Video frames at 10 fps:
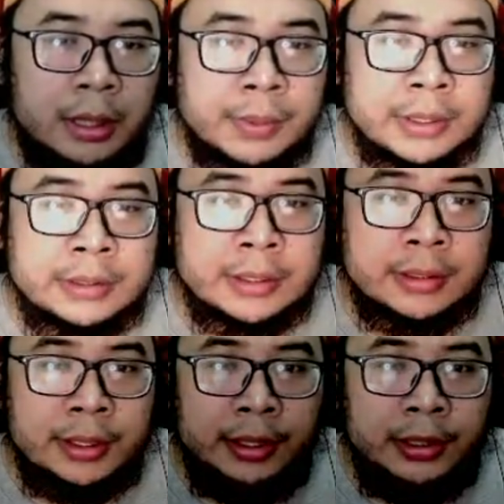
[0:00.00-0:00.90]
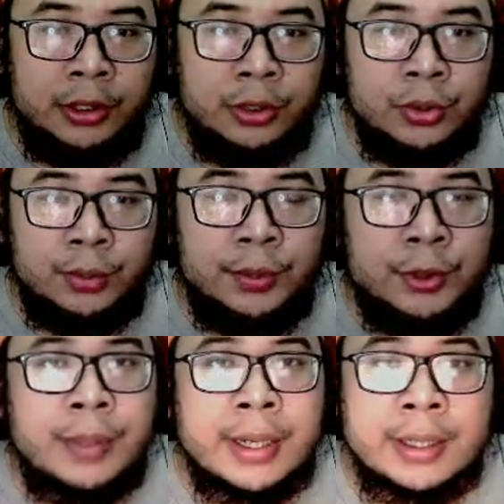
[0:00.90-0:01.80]
dapat SSR di situ,
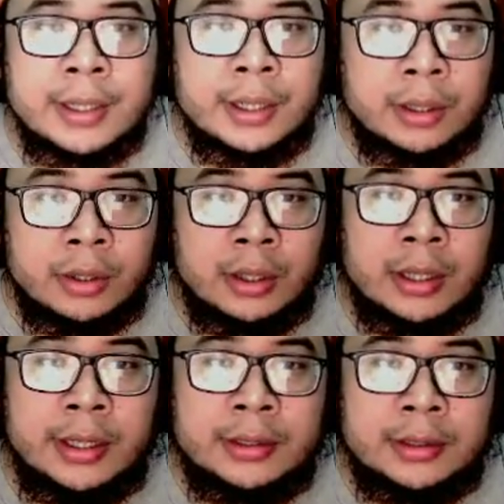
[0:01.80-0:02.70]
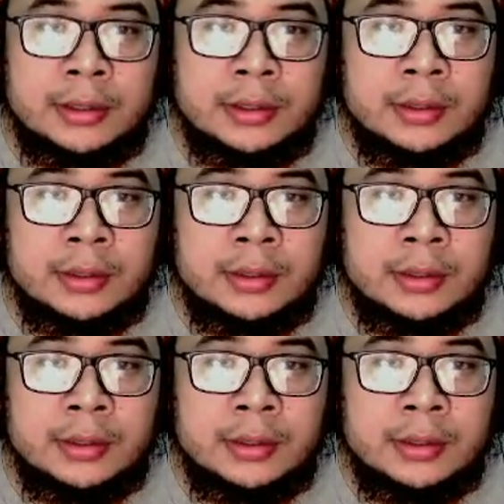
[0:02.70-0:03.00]
sebaiknya reroll guys.